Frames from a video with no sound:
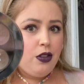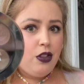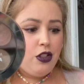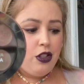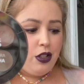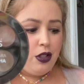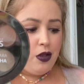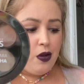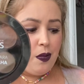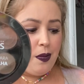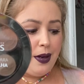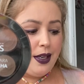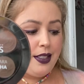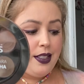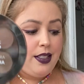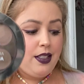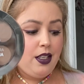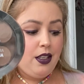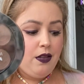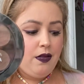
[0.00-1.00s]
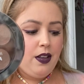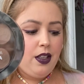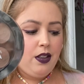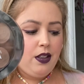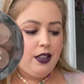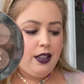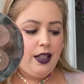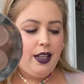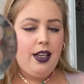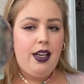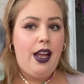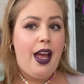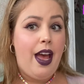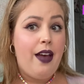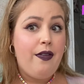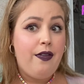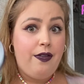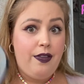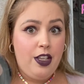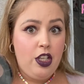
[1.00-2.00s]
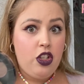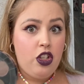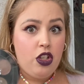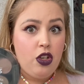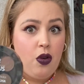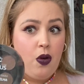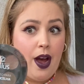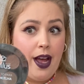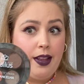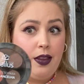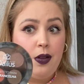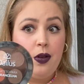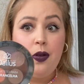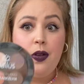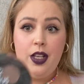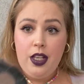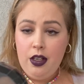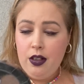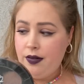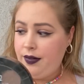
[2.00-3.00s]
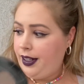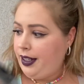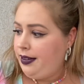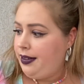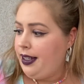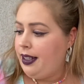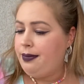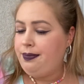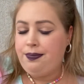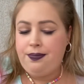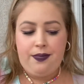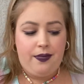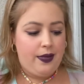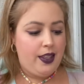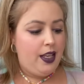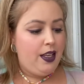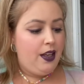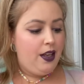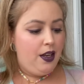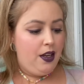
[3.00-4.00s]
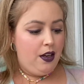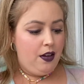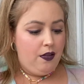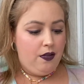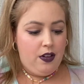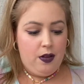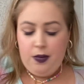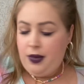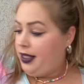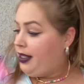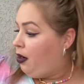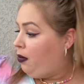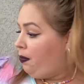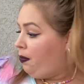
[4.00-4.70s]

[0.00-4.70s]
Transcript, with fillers: de Sombras. E o valor dele é R$24,90. Vamos ao